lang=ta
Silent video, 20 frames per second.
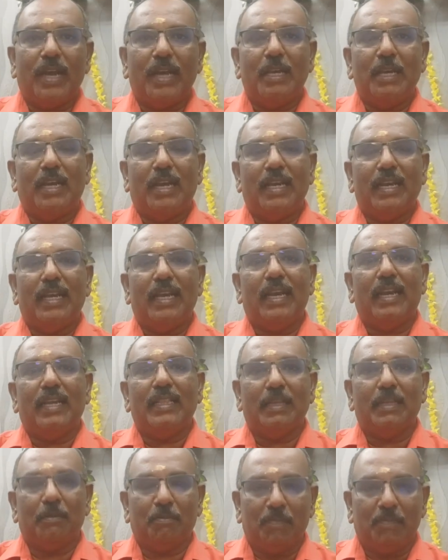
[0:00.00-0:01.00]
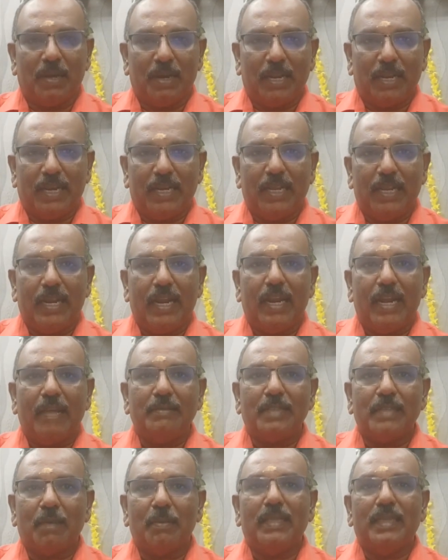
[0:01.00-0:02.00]
காய் கனிகளெல்லாம் இந்த மரக்கறிகள்
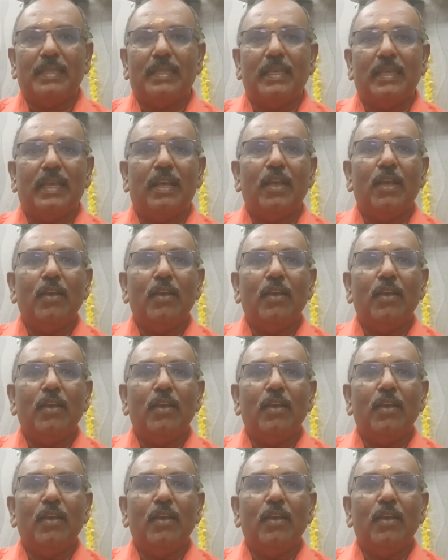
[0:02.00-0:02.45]
எல்லாம் சமைத்து